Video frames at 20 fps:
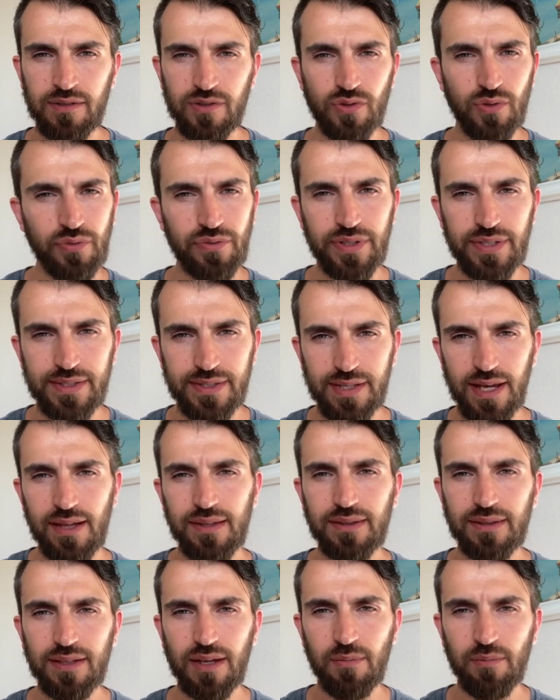So wie
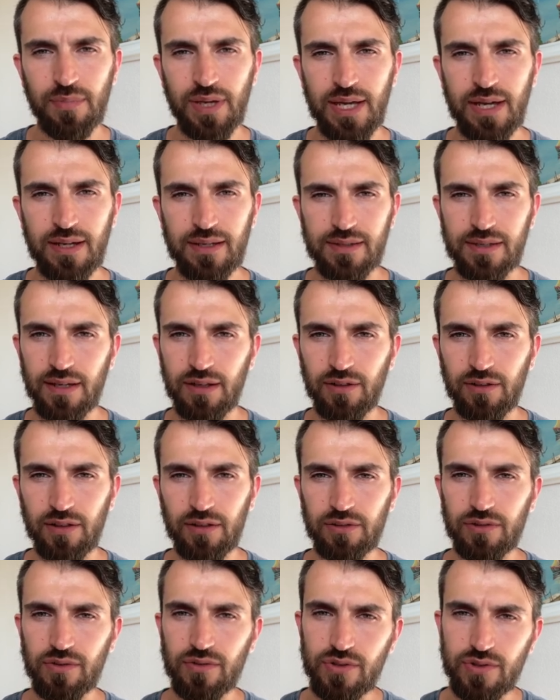Sand am Meer, sagt
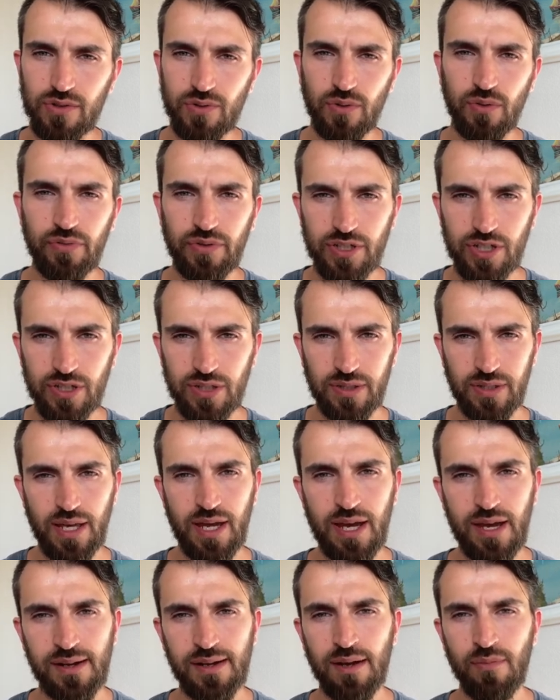Gott, und so wie
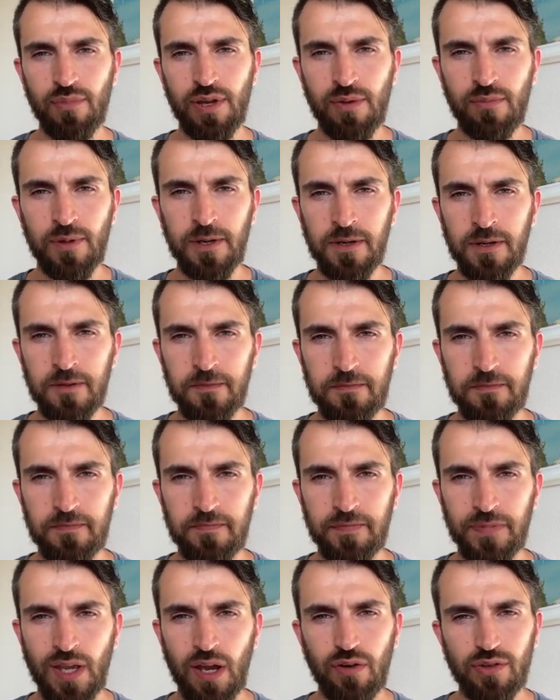Sterne am Himmel.
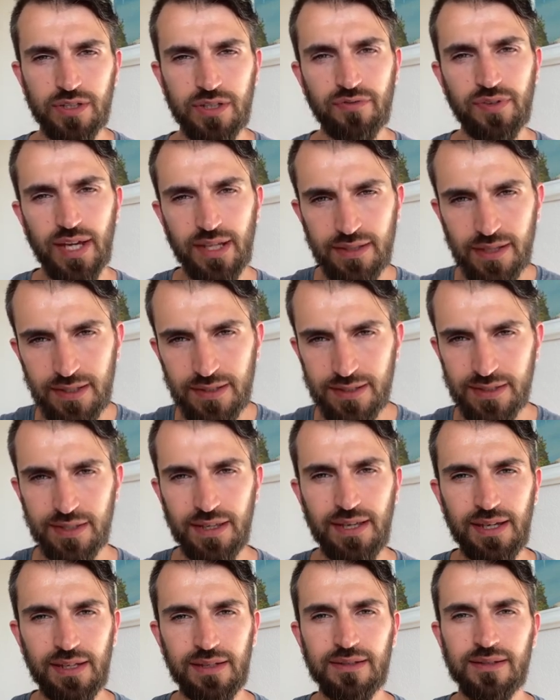Und sie werden ein
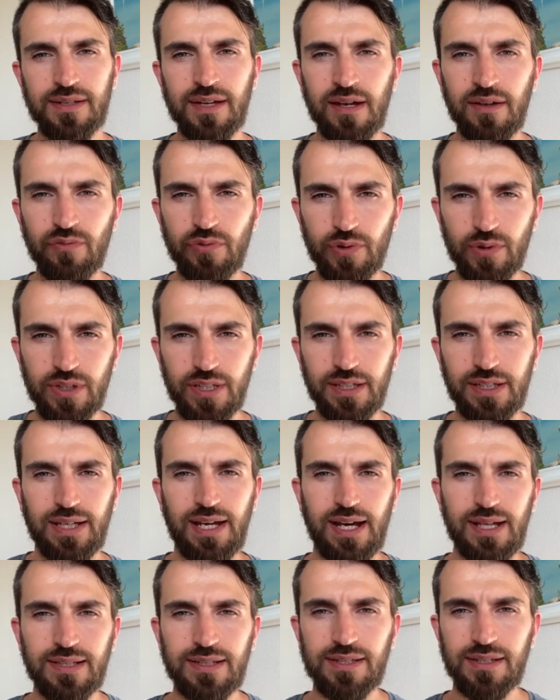Segen sein für die
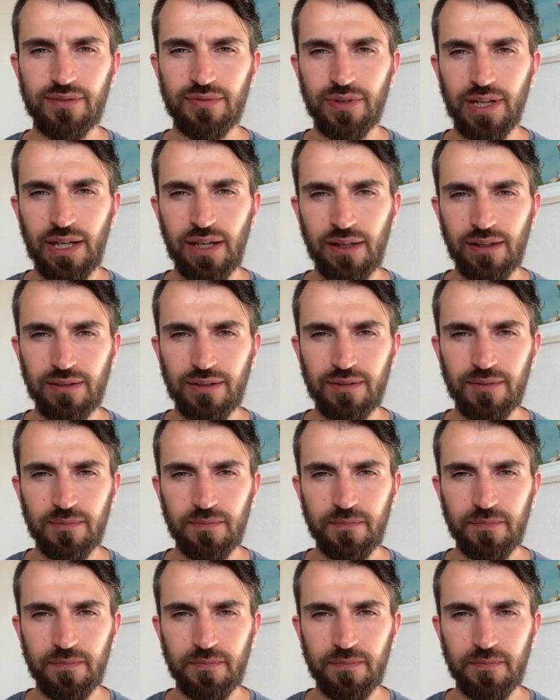ganze Welt.